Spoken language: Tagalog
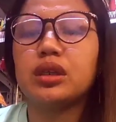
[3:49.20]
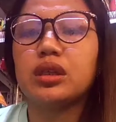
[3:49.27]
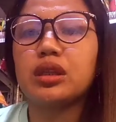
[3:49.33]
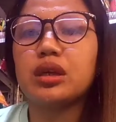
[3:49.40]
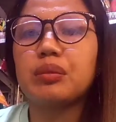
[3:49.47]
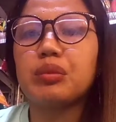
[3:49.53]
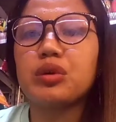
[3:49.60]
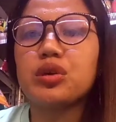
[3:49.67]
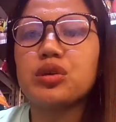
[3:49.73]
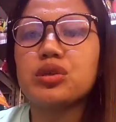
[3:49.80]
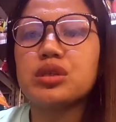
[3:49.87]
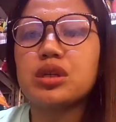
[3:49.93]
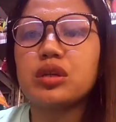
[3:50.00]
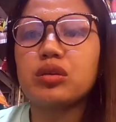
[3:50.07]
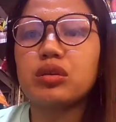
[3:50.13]

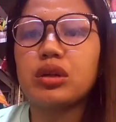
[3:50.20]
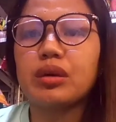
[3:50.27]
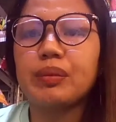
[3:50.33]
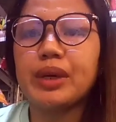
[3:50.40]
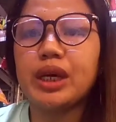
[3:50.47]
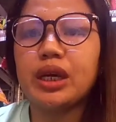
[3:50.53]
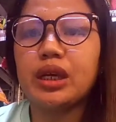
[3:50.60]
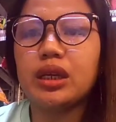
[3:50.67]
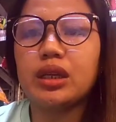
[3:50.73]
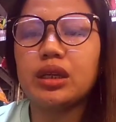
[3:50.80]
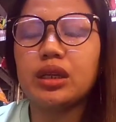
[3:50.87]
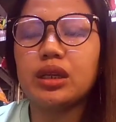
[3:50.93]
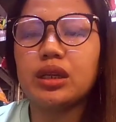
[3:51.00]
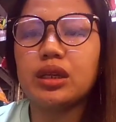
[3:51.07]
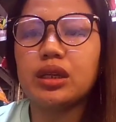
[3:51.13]
Tapos ano naman,
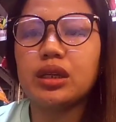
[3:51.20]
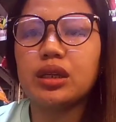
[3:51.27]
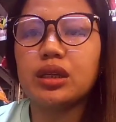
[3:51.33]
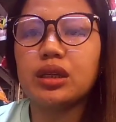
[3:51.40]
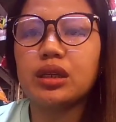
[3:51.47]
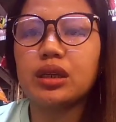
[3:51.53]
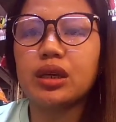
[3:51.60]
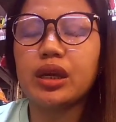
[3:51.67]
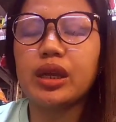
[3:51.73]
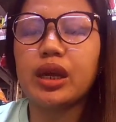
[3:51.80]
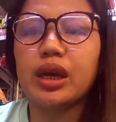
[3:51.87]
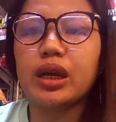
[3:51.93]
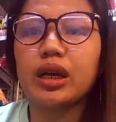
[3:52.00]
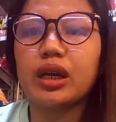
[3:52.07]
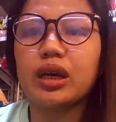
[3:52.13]

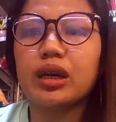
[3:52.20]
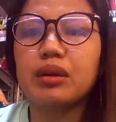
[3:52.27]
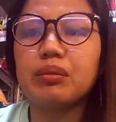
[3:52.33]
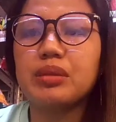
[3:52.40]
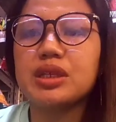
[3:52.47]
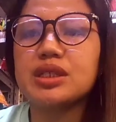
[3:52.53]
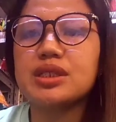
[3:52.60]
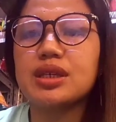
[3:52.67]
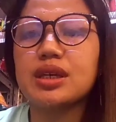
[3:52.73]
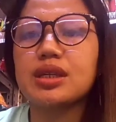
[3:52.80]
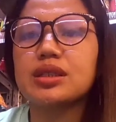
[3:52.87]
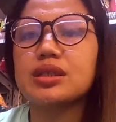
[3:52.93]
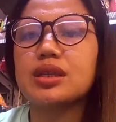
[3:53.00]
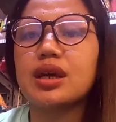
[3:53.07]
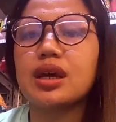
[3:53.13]
kaya nga
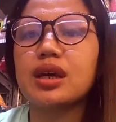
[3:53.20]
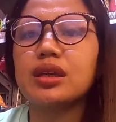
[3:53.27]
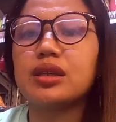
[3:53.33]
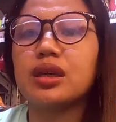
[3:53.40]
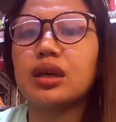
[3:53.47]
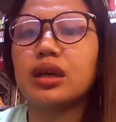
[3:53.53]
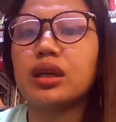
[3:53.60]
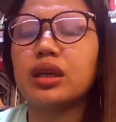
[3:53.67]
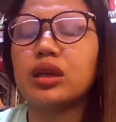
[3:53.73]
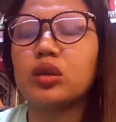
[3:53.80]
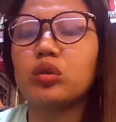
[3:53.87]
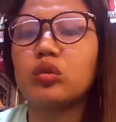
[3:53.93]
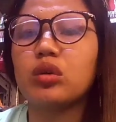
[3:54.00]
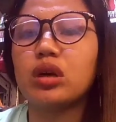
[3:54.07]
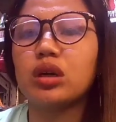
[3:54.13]
business and ang
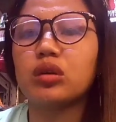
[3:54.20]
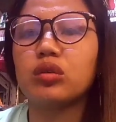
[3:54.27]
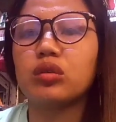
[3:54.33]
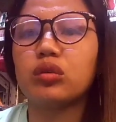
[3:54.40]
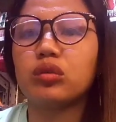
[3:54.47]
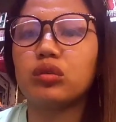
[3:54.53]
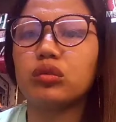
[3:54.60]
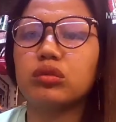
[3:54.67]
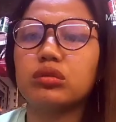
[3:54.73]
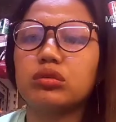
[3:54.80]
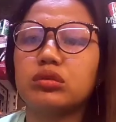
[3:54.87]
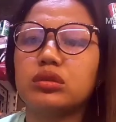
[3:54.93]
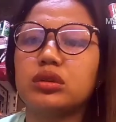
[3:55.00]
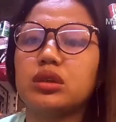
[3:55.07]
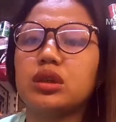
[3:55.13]
kinuha ko
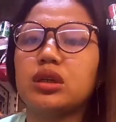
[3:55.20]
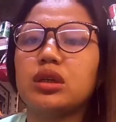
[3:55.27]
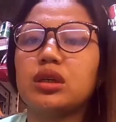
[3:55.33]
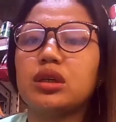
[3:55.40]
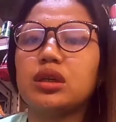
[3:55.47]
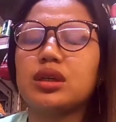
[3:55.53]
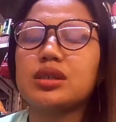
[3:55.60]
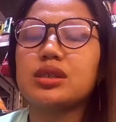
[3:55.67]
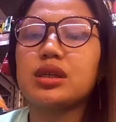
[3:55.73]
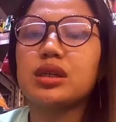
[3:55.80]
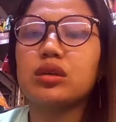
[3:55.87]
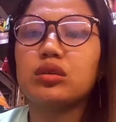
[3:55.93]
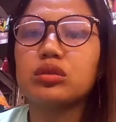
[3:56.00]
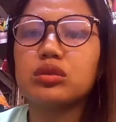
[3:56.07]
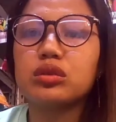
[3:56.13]
kasi
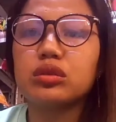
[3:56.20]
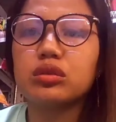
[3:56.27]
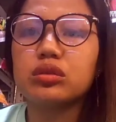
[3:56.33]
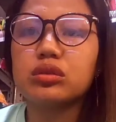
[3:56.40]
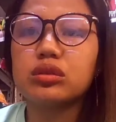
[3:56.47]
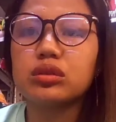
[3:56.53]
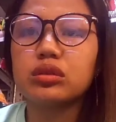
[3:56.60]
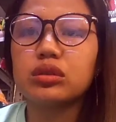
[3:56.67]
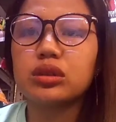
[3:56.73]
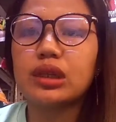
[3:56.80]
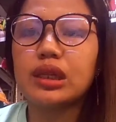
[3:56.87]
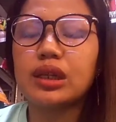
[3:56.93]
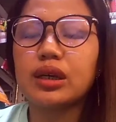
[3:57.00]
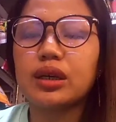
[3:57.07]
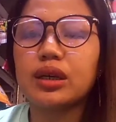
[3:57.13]
gustong gusto ko
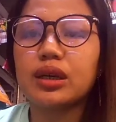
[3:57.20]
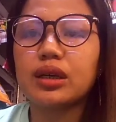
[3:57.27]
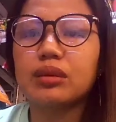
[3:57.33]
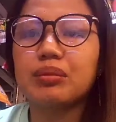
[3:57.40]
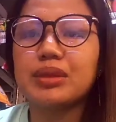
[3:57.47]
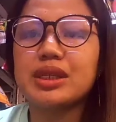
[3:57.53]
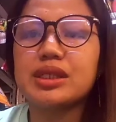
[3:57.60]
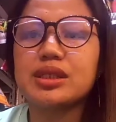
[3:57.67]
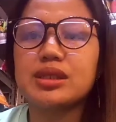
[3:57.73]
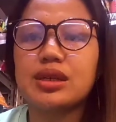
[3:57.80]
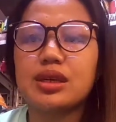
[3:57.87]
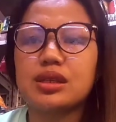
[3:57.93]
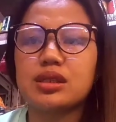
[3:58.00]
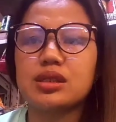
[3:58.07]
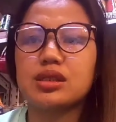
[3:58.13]
talaga ang
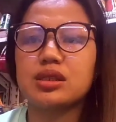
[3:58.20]
business.